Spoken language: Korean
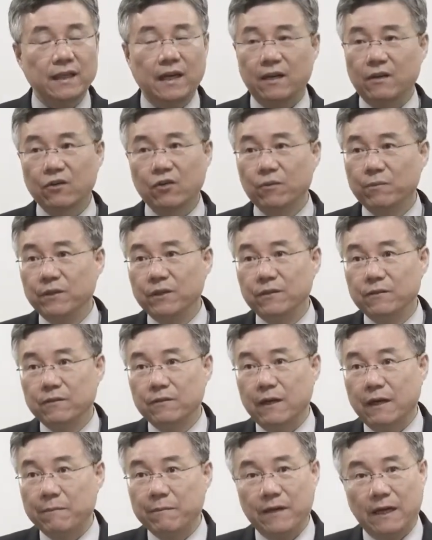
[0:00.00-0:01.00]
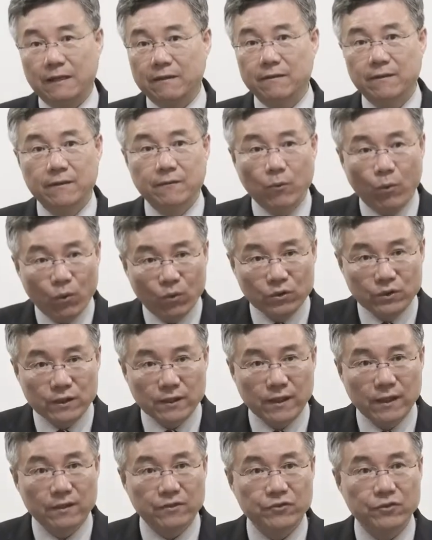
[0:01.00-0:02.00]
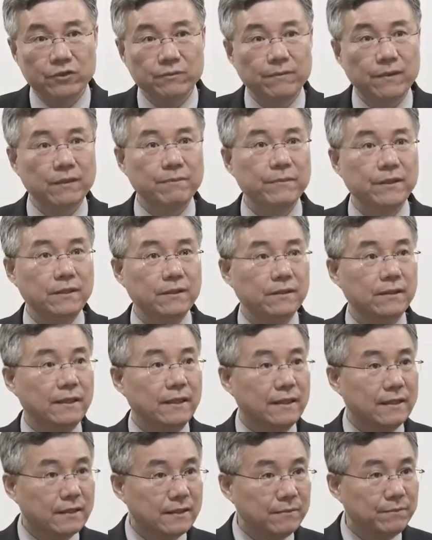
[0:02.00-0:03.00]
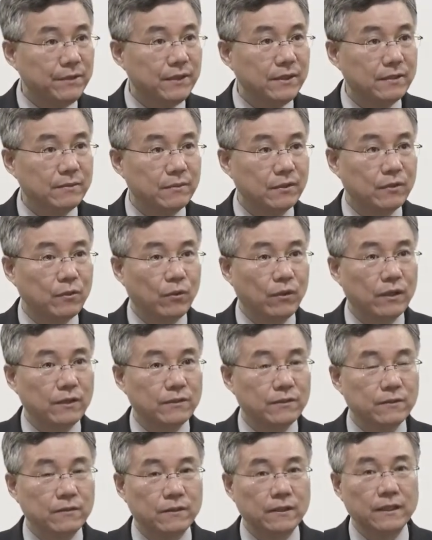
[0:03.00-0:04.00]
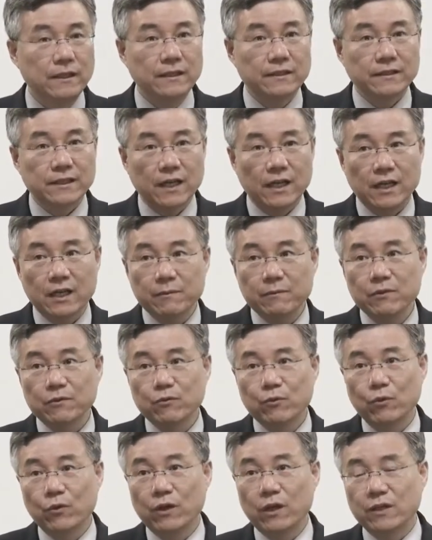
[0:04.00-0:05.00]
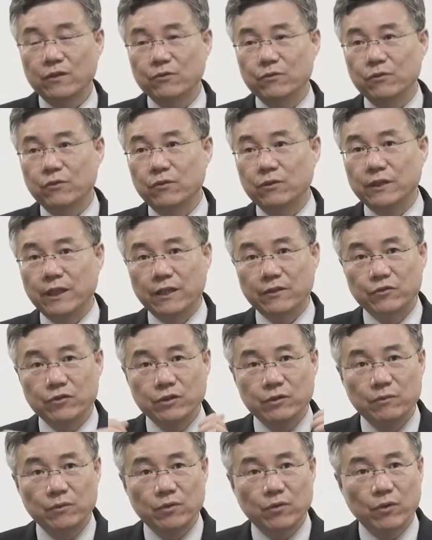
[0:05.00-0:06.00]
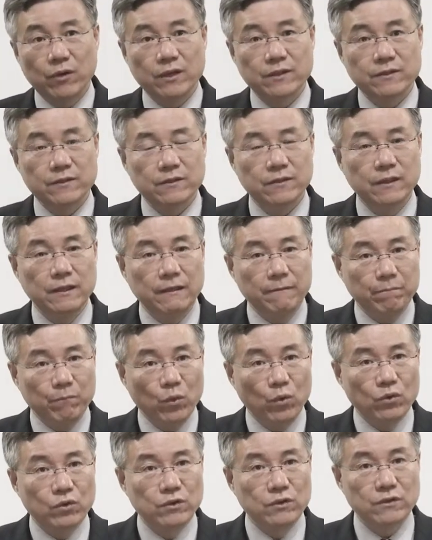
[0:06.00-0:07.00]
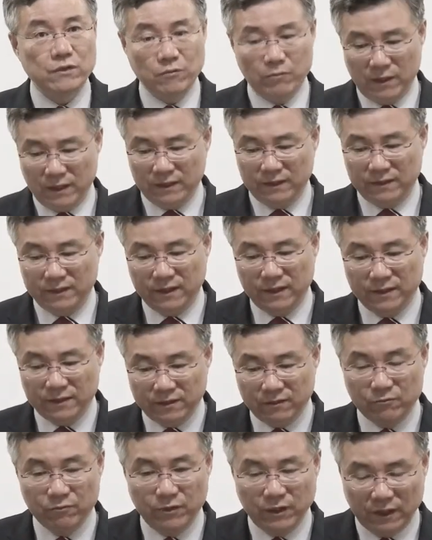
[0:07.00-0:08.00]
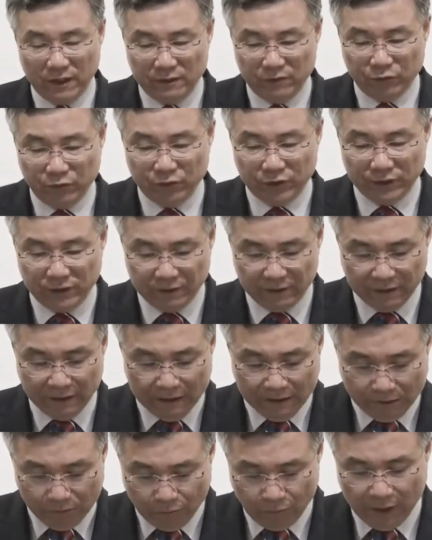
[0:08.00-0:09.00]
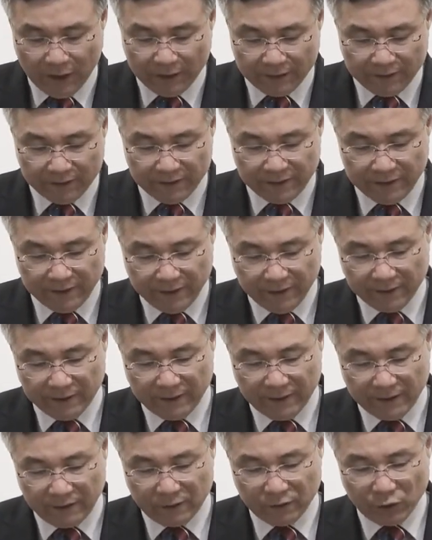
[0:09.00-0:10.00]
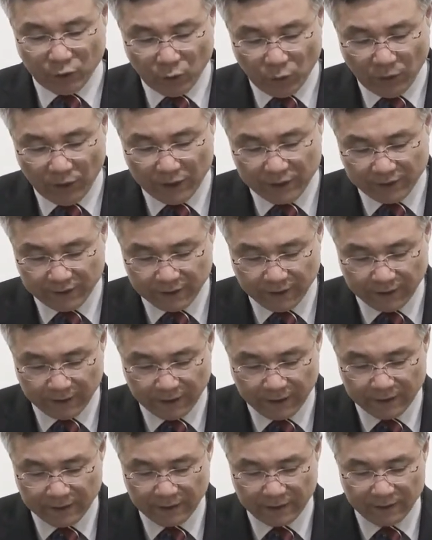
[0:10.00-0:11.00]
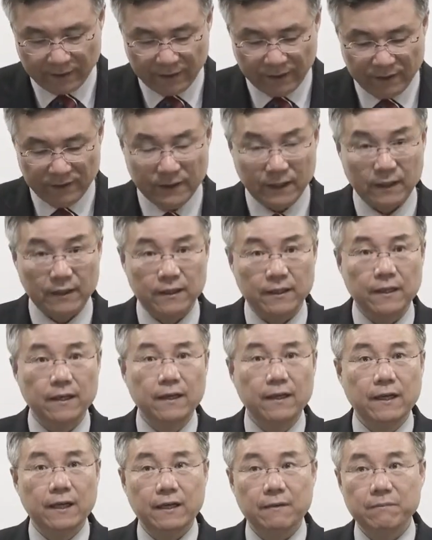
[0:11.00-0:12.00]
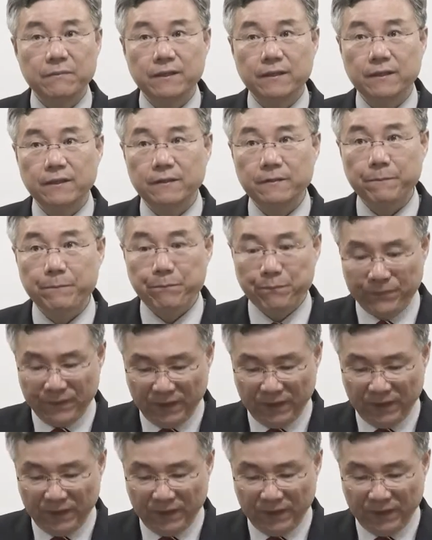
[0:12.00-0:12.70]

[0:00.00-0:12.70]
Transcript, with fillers: 다른 거 믿는 거 하면 안 돼요. 오직 예수님만 믿는 그 믿음을 통해서 사람을 구원해주고 예수님을 통해서 모든 그와 같은 계시를 우리에게 주시는 그와 같은 시대다. 이걸 교회 시대다. 이제 그렇게 이야기합니다.